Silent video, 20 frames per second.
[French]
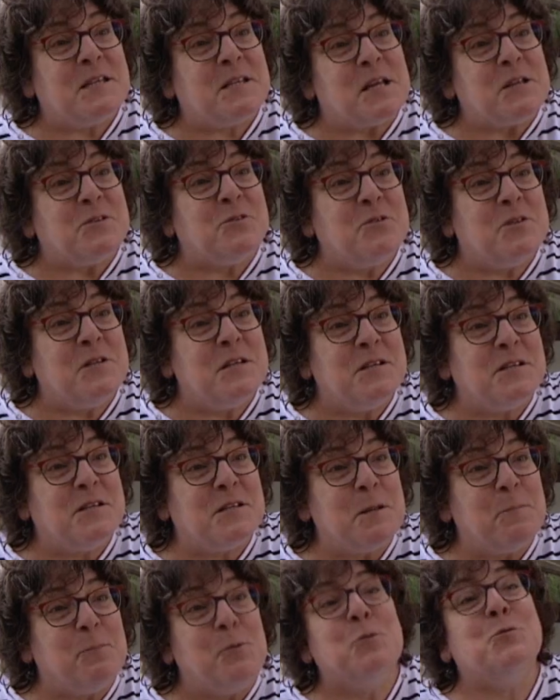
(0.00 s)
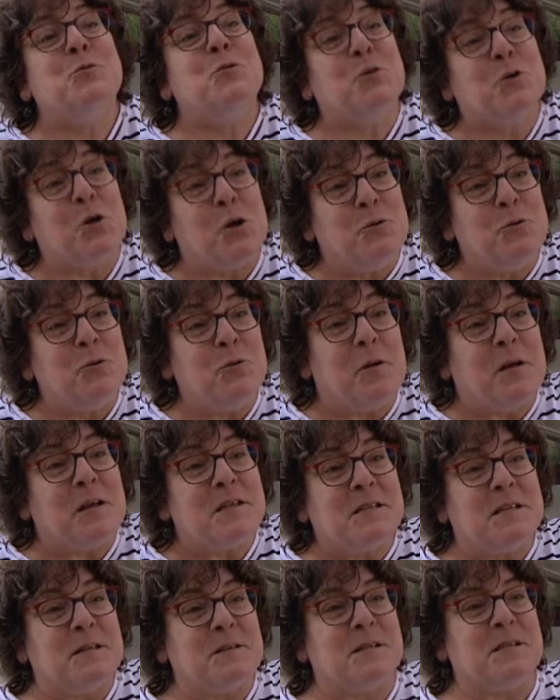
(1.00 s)
États-Unis, c'est plus connu. Hein,
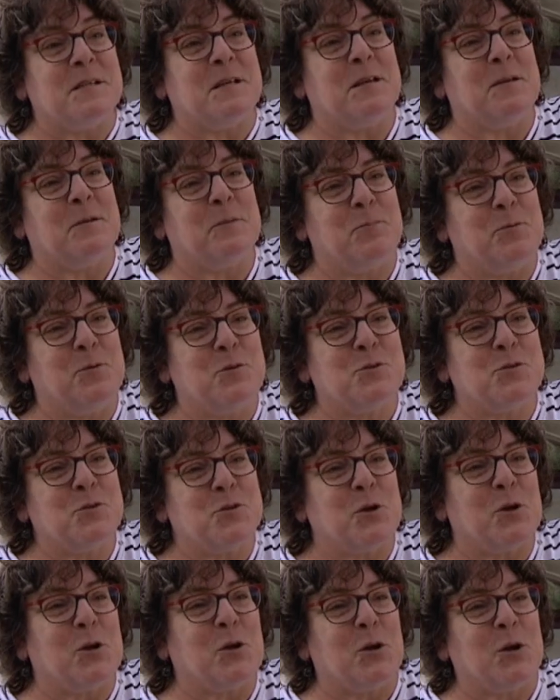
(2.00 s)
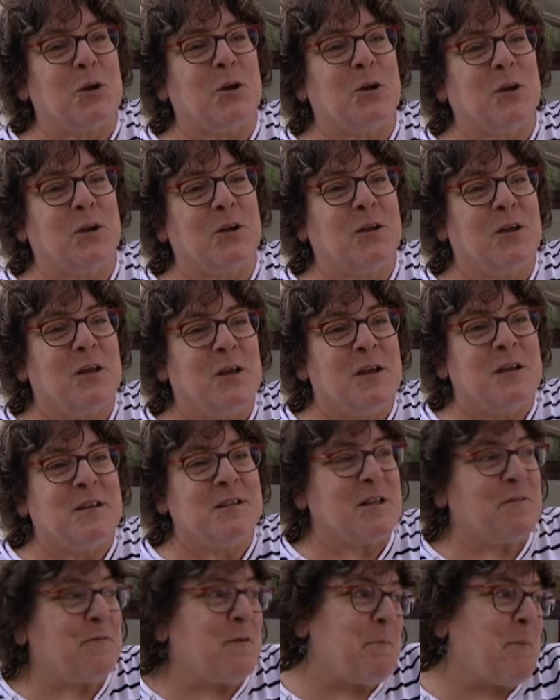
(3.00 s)
c'est plus, euh,
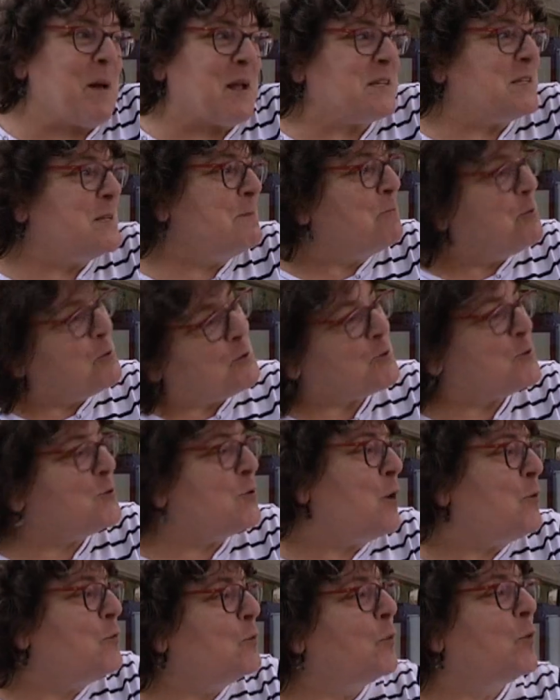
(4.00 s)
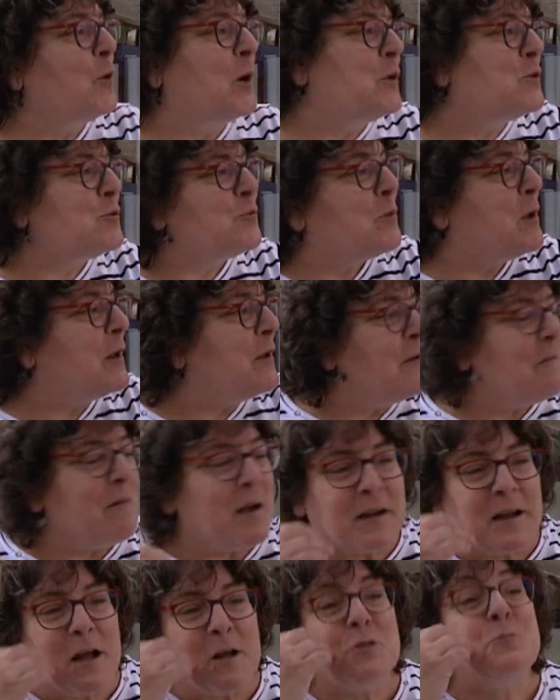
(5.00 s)
ça fait partie plus de nos rituels de
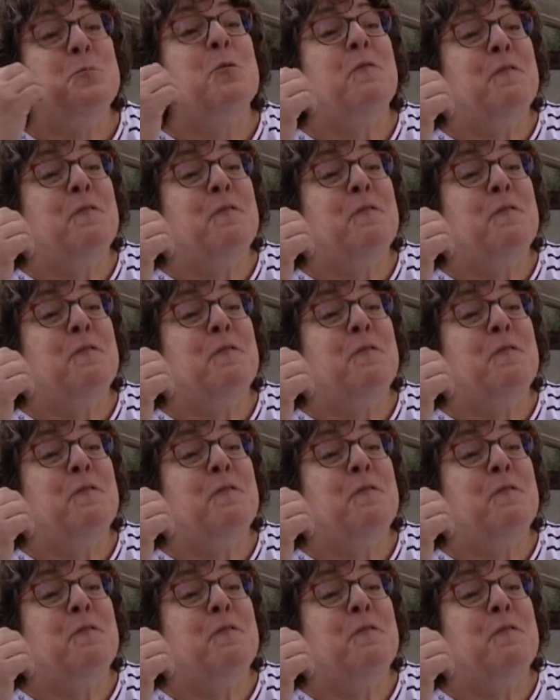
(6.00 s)
vacances plus